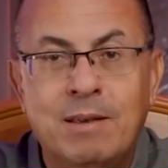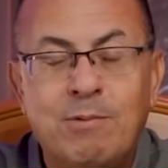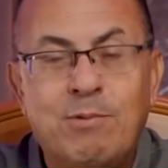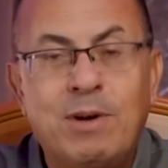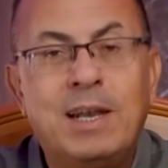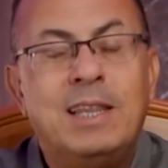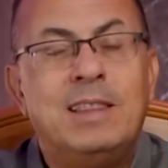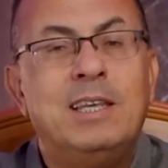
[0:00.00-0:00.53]

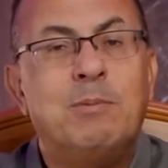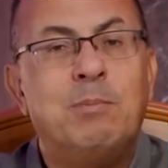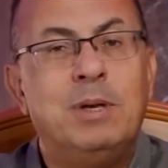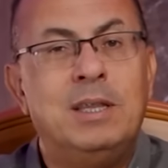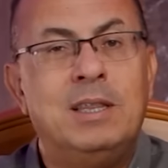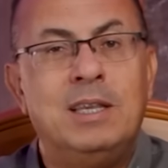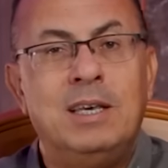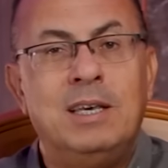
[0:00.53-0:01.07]
فانا اديك
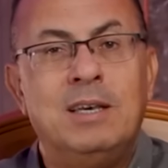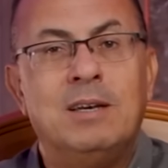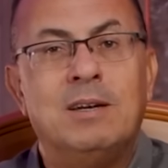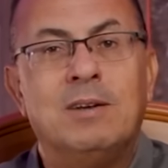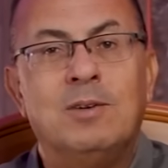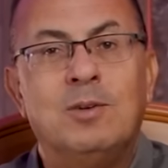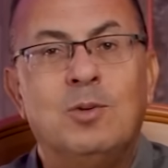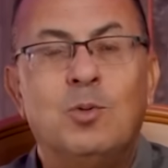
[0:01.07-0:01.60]
بنتي
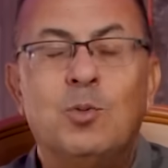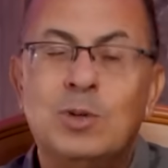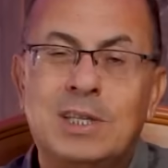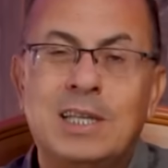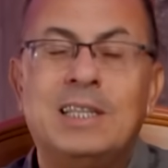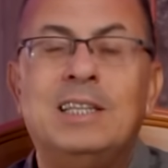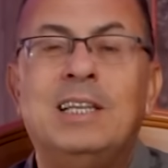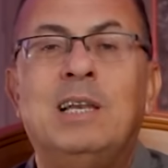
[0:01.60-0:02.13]

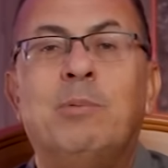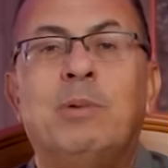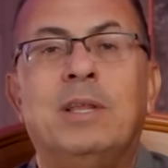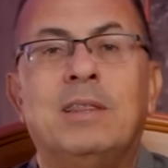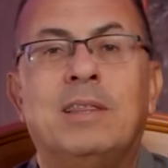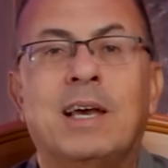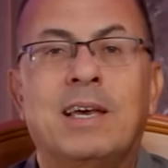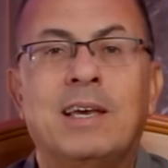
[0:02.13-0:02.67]
وانت تدي لي
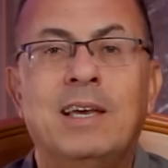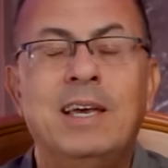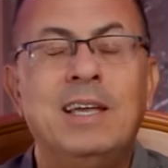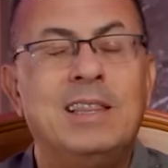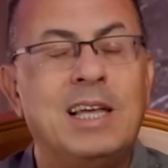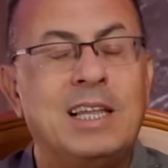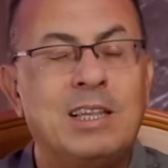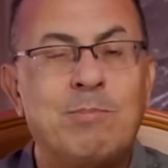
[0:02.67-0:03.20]
بنتك
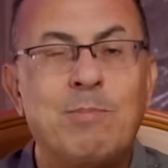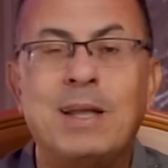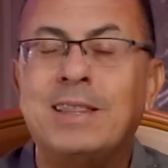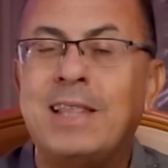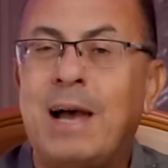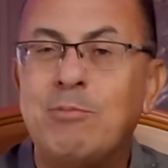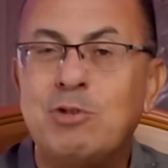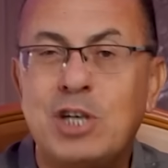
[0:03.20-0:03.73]
انت
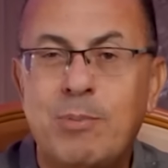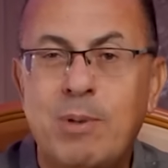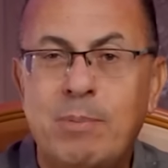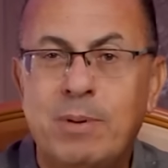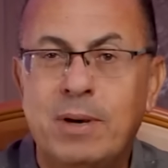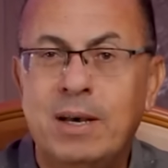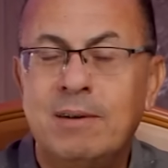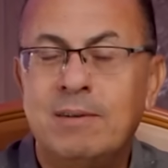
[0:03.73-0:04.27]
تتمتع
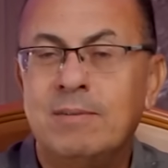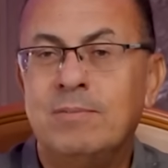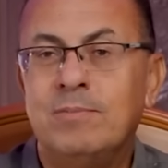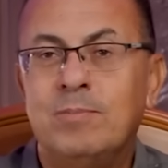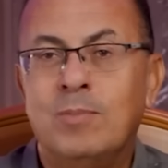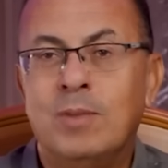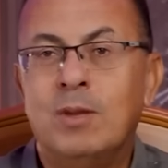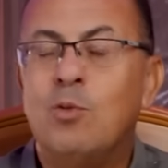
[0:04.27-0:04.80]
بشبابها
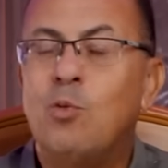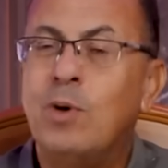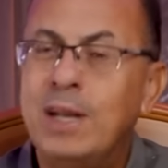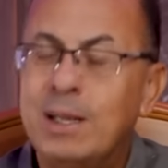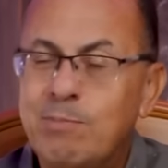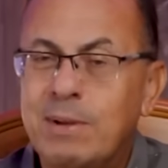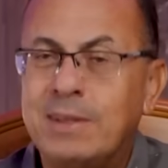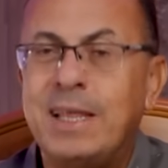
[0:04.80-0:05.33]
وانا
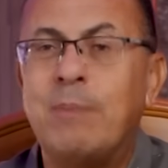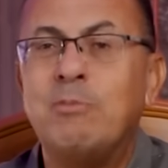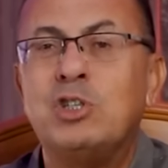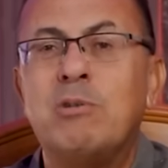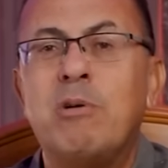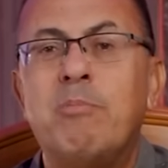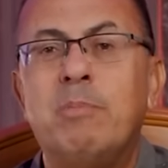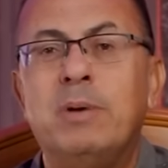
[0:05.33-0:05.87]
اتمتع
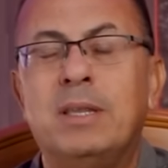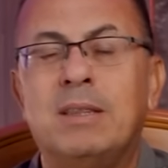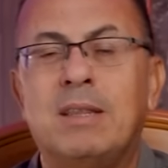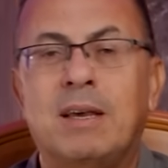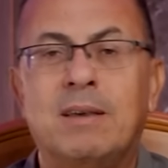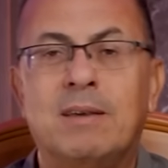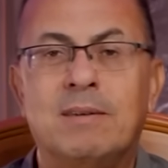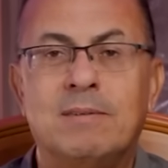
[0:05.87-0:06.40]
بشباب
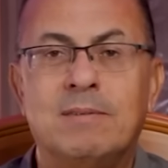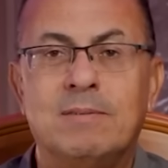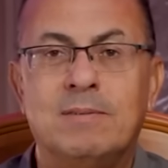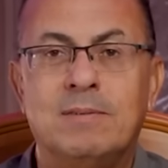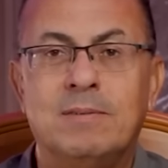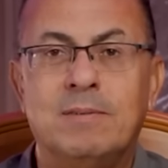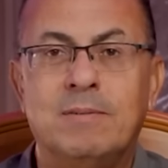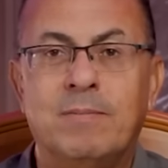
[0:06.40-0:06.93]
بنتك
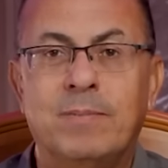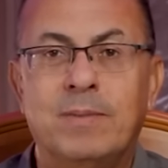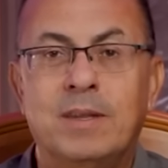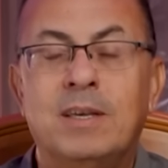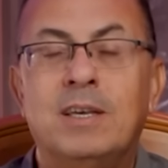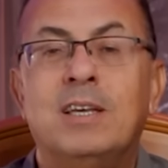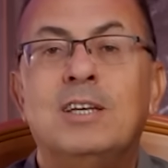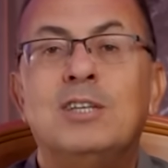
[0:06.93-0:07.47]

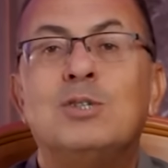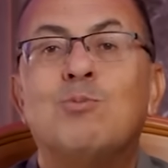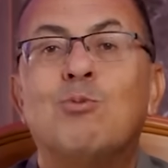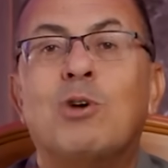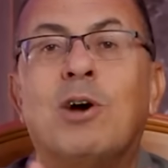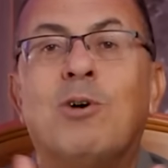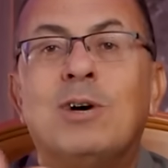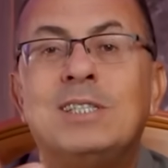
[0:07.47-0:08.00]

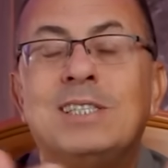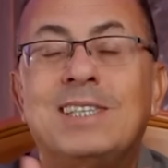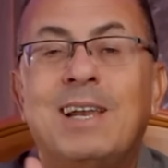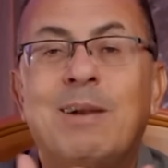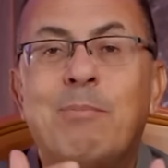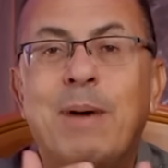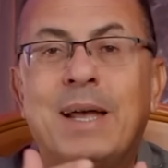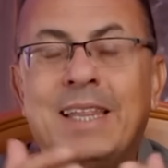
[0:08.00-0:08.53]
اسمه جوازة
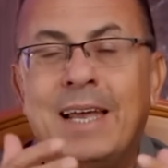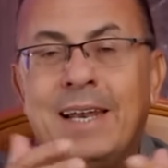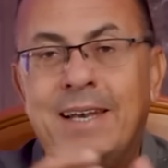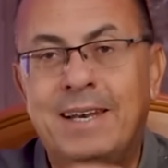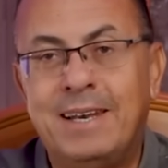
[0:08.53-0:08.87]
البدل